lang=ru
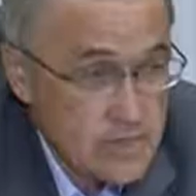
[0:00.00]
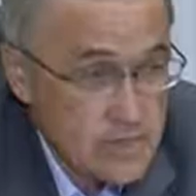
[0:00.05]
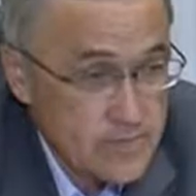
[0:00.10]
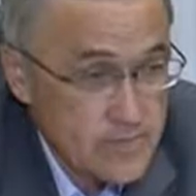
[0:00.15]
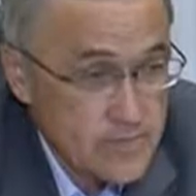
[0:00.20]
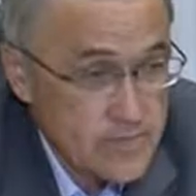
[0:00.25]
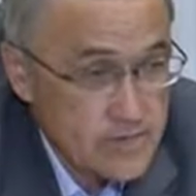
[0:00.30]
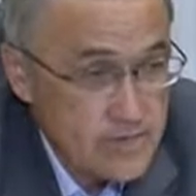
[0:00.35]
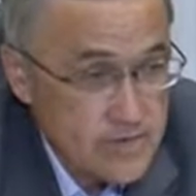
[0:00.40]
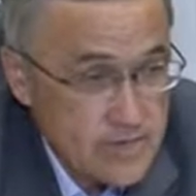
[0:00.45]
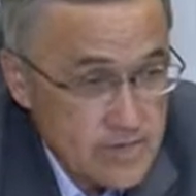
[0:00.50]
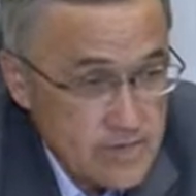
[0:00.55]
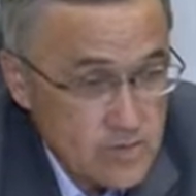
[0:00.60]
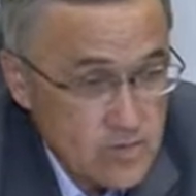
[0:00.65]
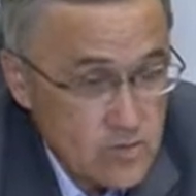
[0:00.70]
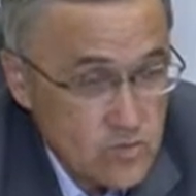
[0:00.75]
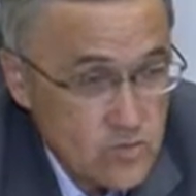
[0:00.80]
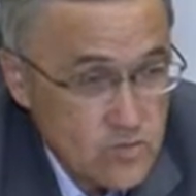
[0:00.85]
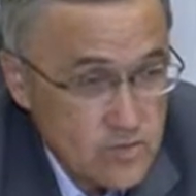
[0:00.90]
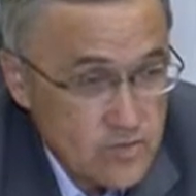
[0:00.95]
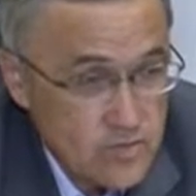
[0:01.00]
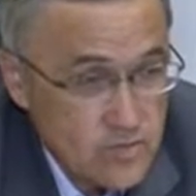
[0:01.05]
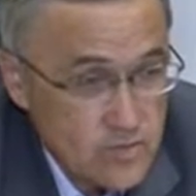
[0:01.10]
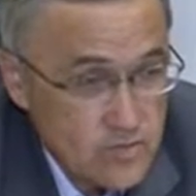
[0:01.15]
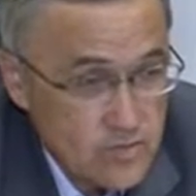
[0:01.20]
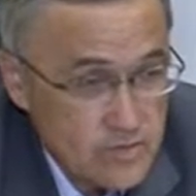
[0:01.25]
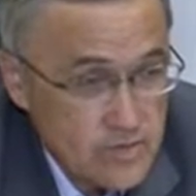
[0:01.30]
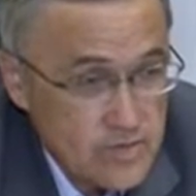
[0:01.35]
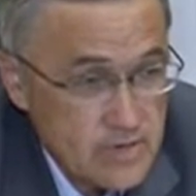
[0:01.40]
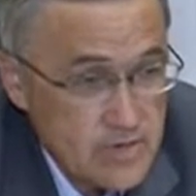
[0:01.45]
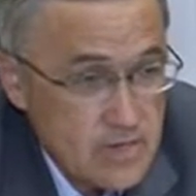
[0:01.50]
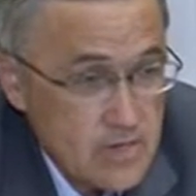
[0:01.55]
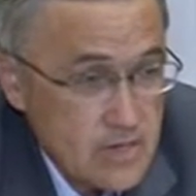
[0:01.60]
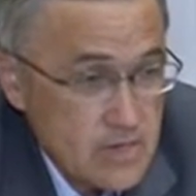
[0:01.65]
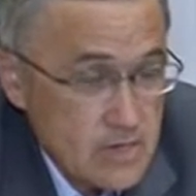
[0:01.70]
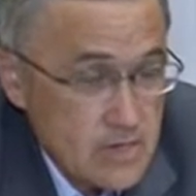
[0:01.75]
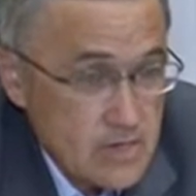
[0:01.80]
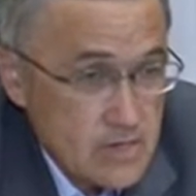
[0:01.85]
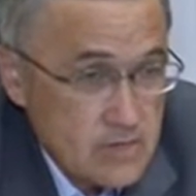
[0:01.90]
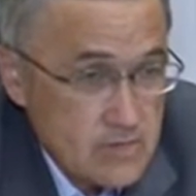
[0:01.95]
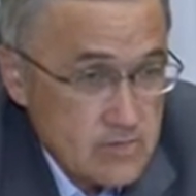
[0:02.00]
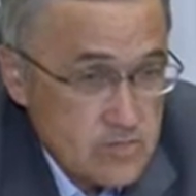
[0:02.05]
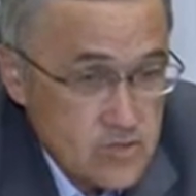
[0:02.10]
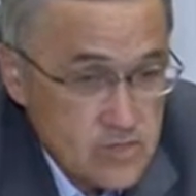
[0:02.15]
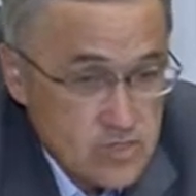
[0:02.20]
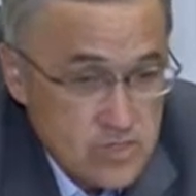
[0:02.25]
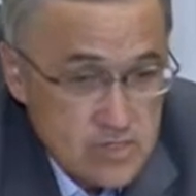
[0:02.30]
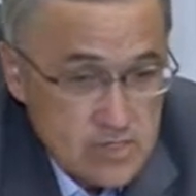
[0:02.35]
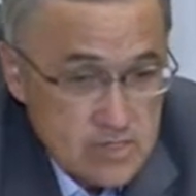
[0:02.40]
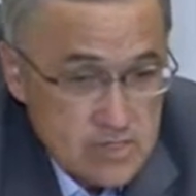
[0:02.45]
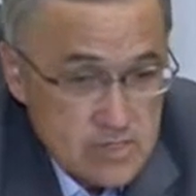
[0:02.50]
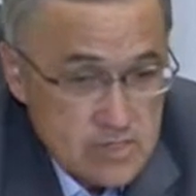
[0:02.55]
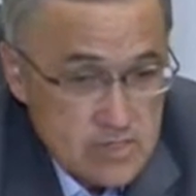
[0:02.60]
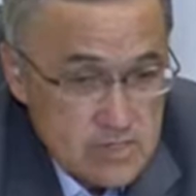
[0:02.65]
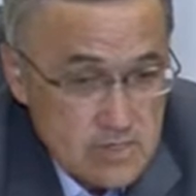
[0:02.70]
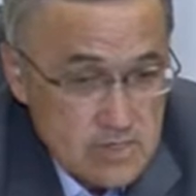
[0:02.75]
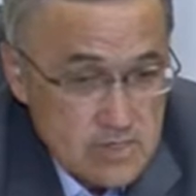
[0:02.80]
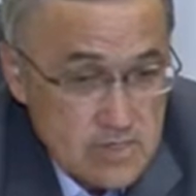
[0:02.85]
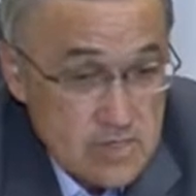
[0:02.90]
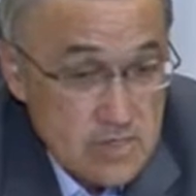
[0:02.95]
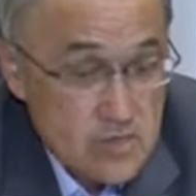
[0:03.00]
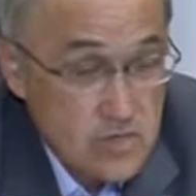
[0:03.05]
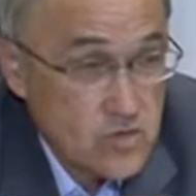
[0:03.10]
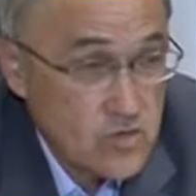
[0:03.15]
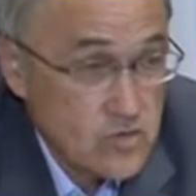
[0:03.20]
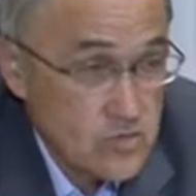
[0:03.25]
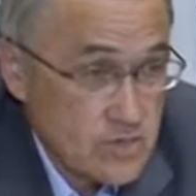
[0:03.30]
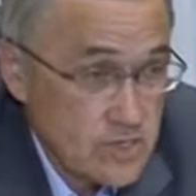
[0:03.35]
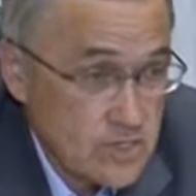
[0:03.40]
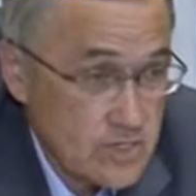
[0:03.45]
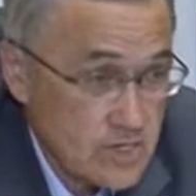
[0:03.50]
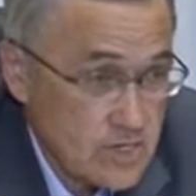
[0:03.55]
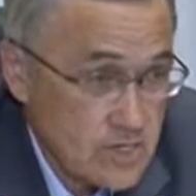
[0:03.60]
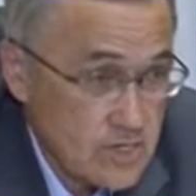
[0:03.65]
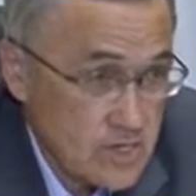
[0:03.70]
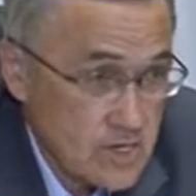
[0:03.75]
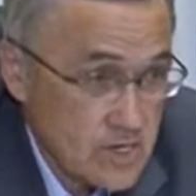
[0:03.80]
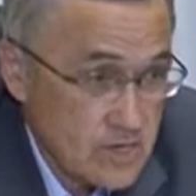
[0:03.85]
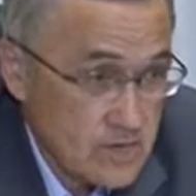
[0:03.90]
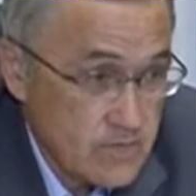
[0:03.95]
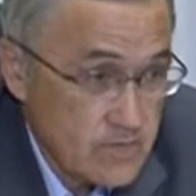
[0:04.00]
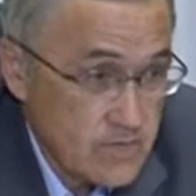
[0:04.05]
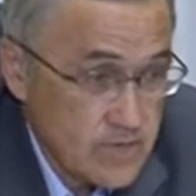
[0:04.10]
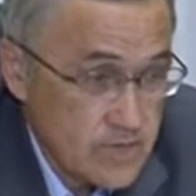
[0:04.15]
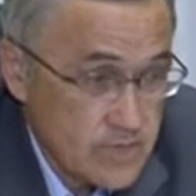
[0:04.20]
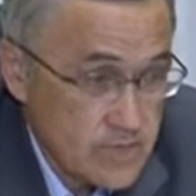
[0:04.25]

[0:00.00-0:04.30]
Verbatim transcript: направление, другой профиль, больше и еще сложнее по,